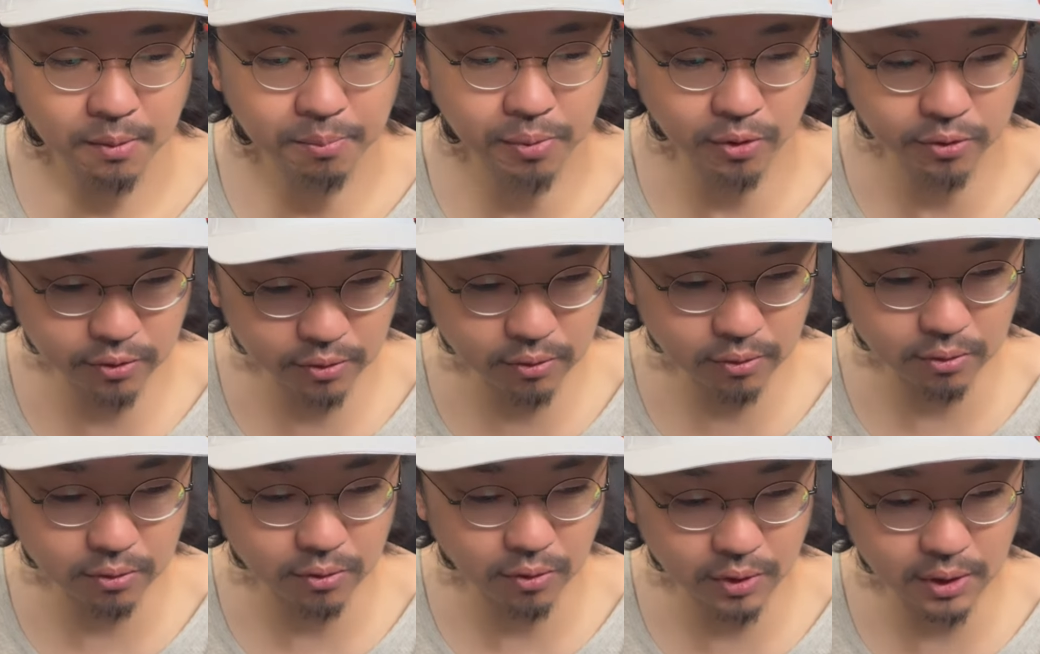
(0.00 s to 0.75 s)

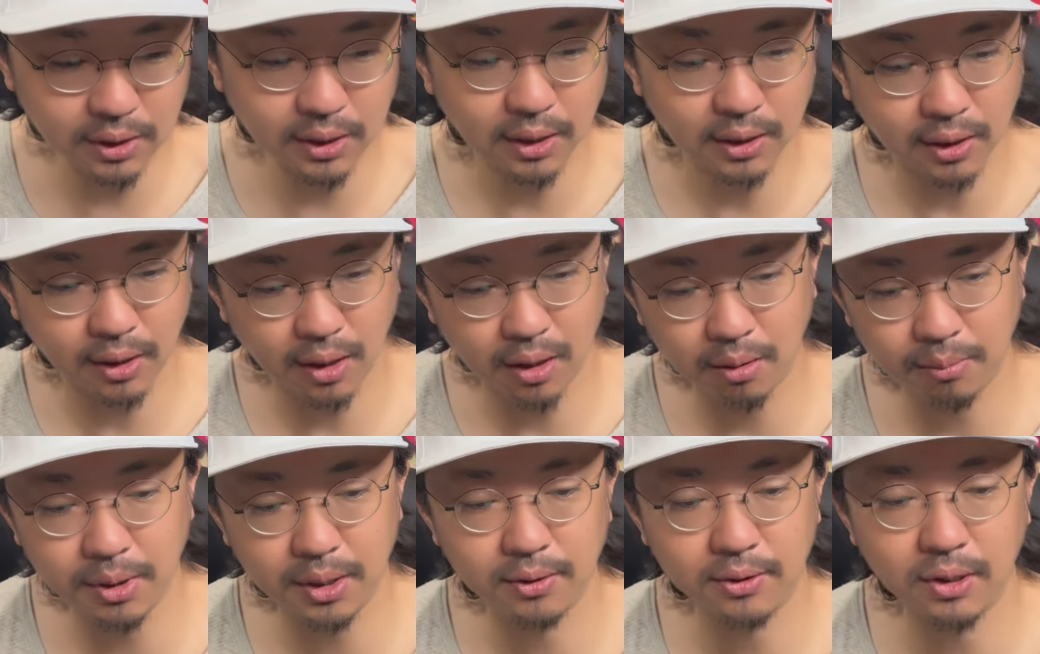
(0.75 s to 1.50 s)
ポツンと一軒だけ
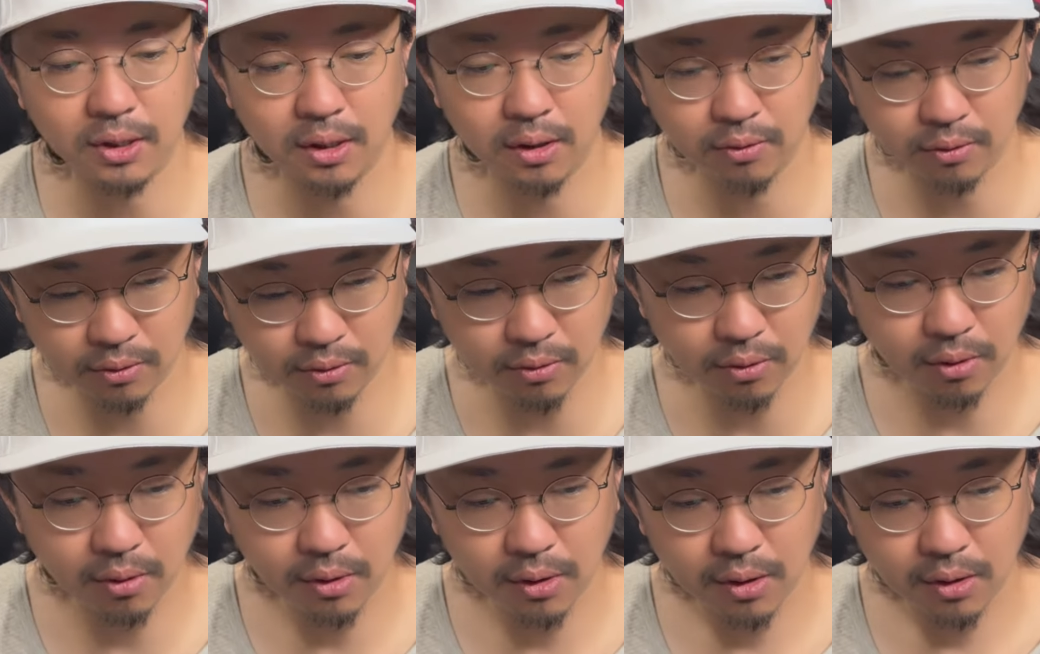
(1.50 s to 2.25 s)
ラーメン屋さんがあるんですよ